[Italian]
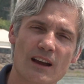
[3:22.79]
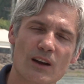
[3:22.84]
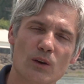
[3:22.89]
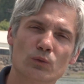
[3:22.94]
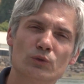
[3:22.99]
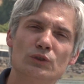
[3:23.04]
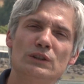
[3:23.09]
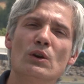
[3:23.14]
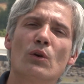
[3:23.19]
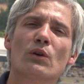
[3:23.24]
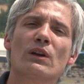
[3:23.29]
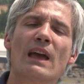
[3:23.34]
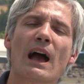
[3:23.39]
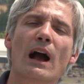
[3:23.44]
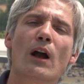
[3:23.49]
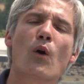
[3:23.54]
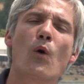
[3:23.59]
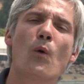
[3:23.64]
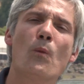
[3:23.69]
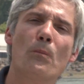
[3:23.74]
un Dio che
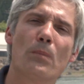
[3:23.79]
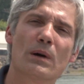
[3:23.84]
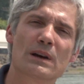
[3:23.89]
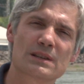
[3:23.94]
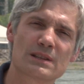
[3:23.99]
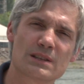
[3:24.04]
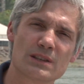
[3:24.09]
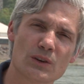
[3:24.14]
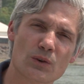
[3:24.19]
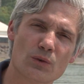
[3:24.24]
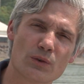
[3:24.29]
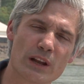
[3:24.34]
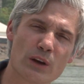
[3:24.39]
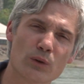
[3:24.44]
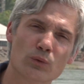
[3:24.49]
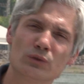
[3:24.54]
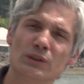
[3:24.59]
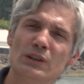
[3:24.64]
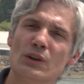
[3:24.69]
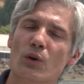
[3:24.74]
ha compassione,
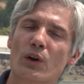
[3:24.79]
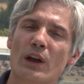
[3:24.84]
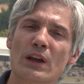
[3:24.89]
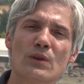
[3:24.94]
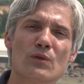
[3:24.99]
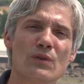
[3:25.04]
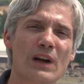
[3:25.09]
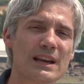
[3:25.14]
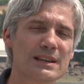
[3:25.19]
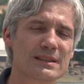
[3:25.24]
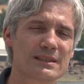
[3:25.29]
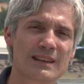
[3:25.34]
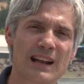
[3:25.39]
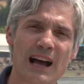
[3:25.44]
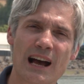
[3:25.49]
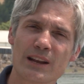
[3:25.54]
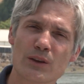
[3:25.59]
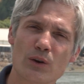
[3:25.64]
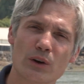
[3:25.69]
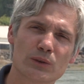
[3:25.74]
un Dio che non è
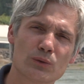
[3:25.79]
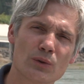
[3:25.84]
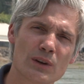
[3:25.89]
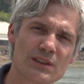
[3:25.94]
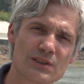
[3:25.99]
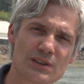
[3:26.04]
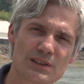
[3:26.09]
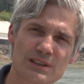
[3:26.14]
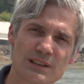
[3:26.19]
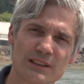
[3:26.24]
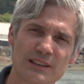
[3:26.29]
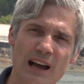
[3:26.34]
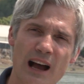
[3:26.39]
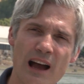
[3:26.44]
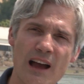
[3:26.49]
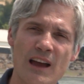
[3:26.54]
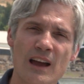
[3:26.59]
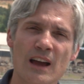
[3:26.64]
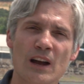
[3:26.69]
estraneo alle tue necessità,